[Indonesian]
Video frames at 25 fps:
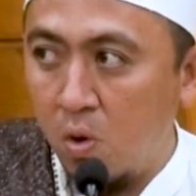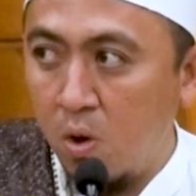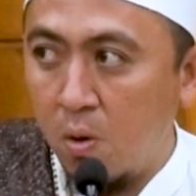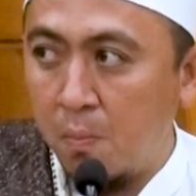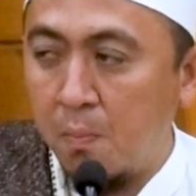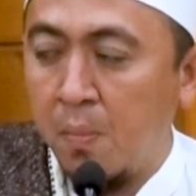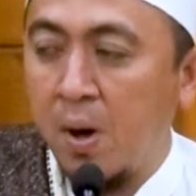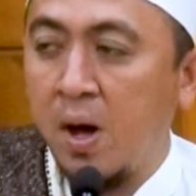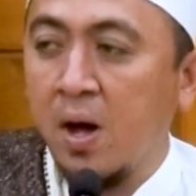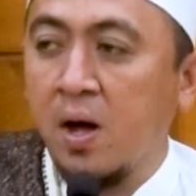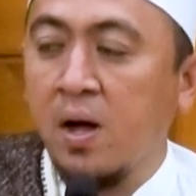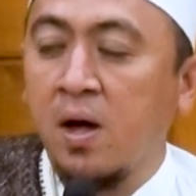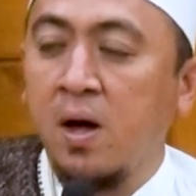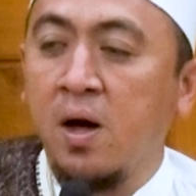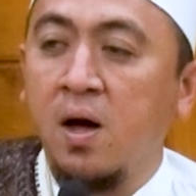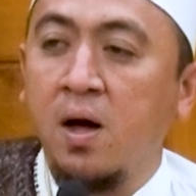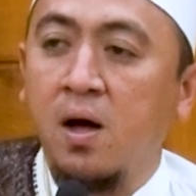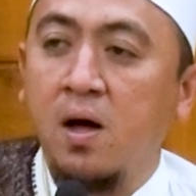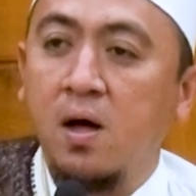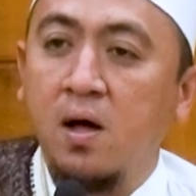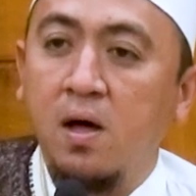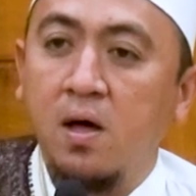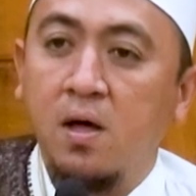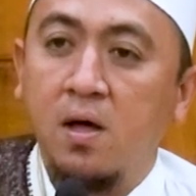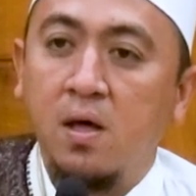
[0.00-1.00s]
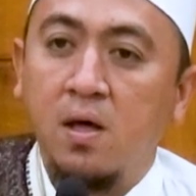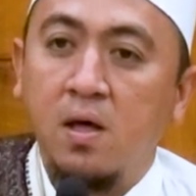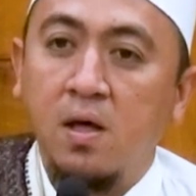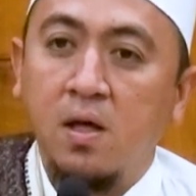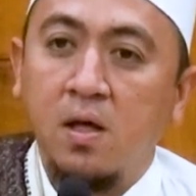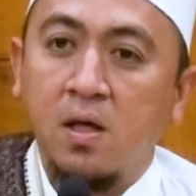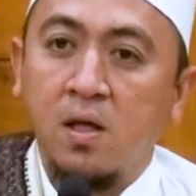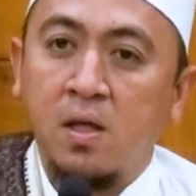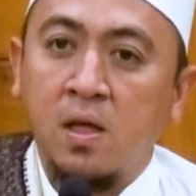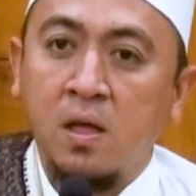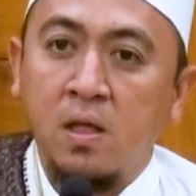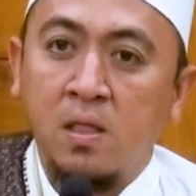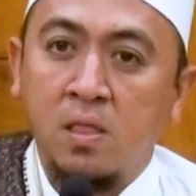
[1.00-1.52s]
maka
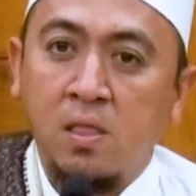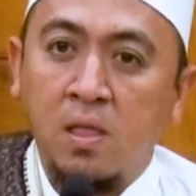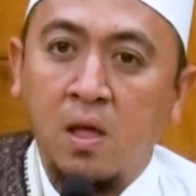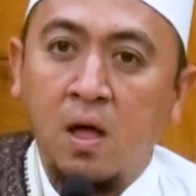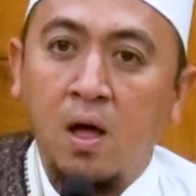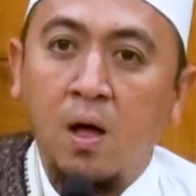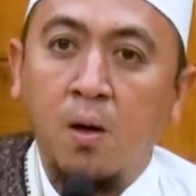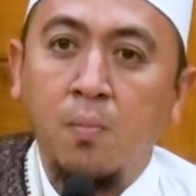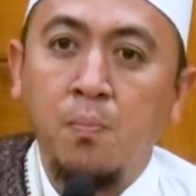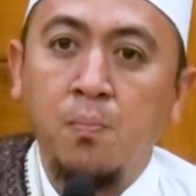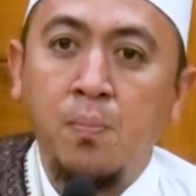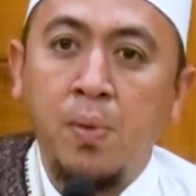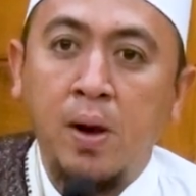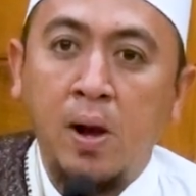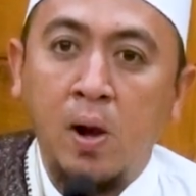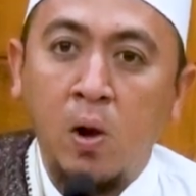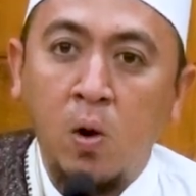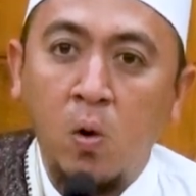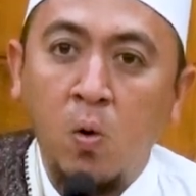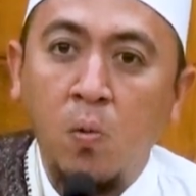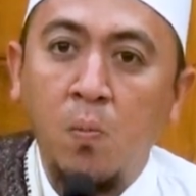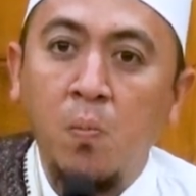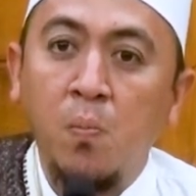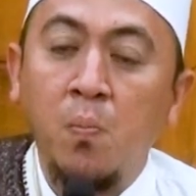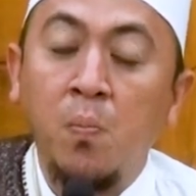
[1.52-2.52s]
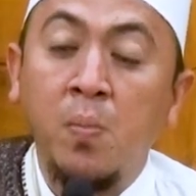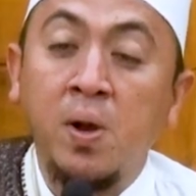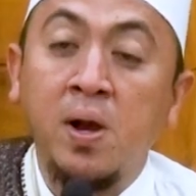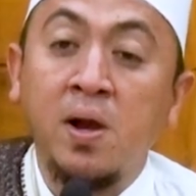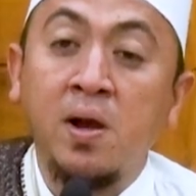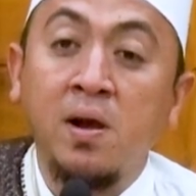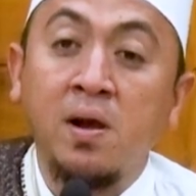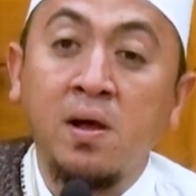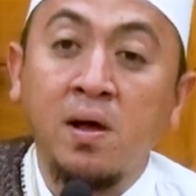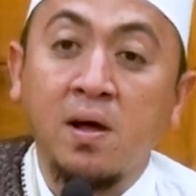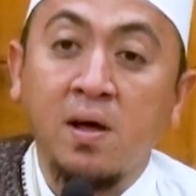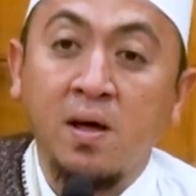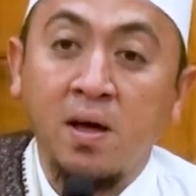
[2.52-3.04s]
kita belum
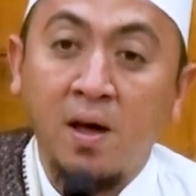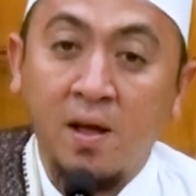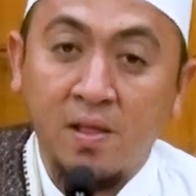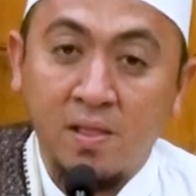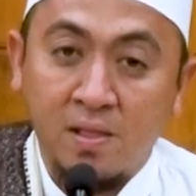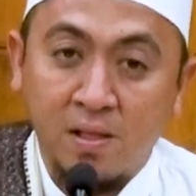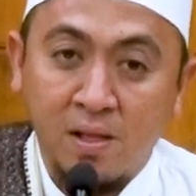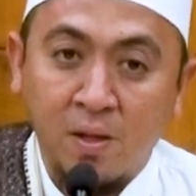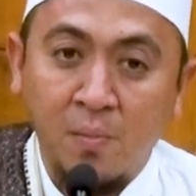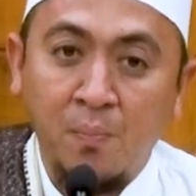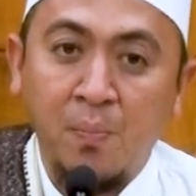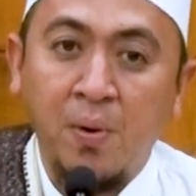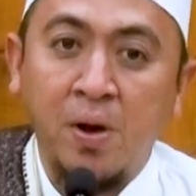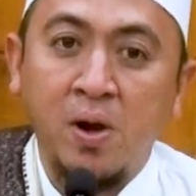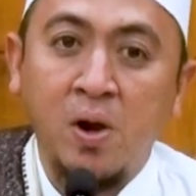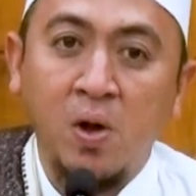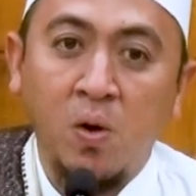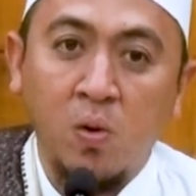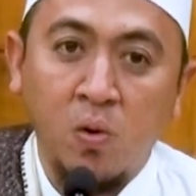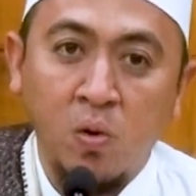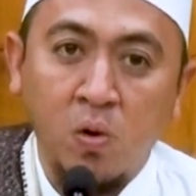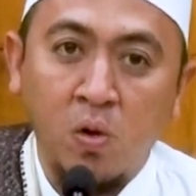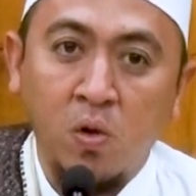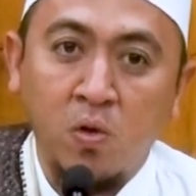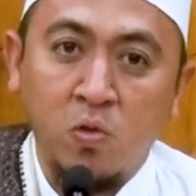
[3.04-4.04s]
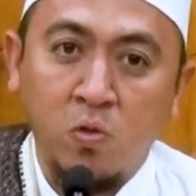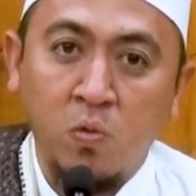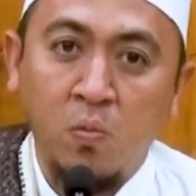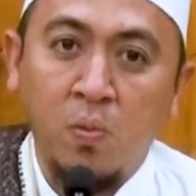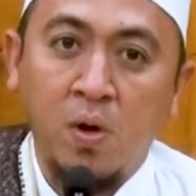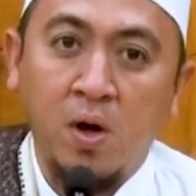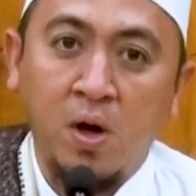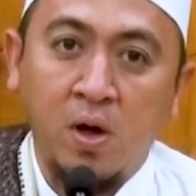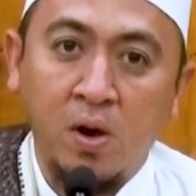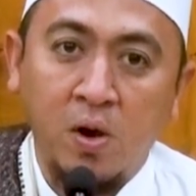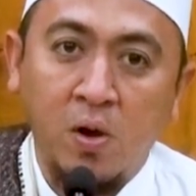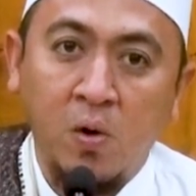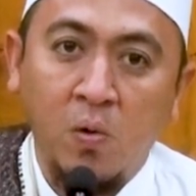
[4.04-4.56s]
mendekat kepada Allah
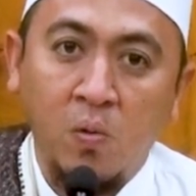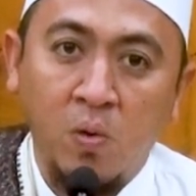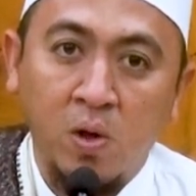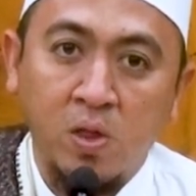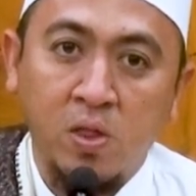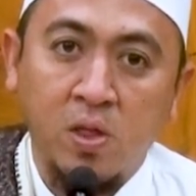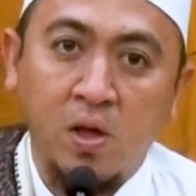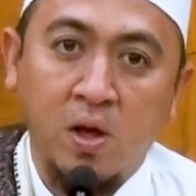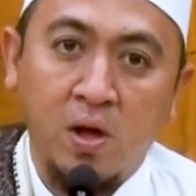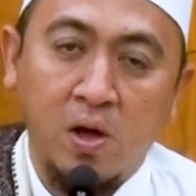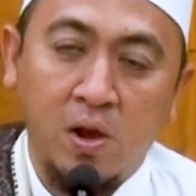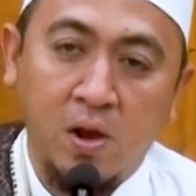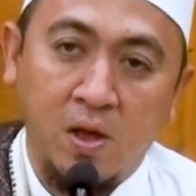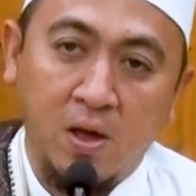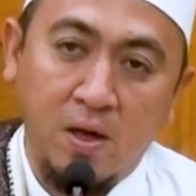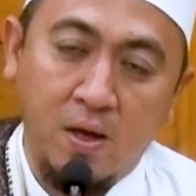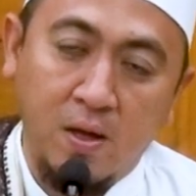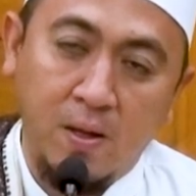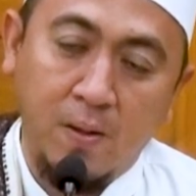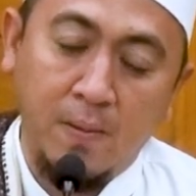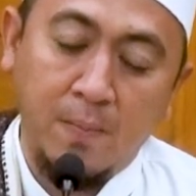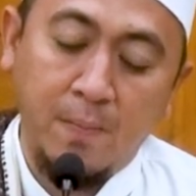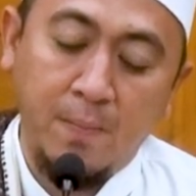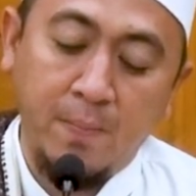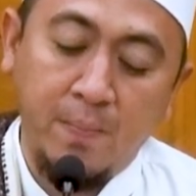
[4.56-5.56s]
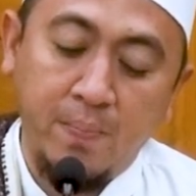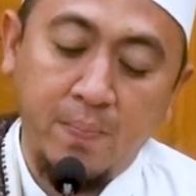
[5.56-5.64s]
Subhanahu wa taala.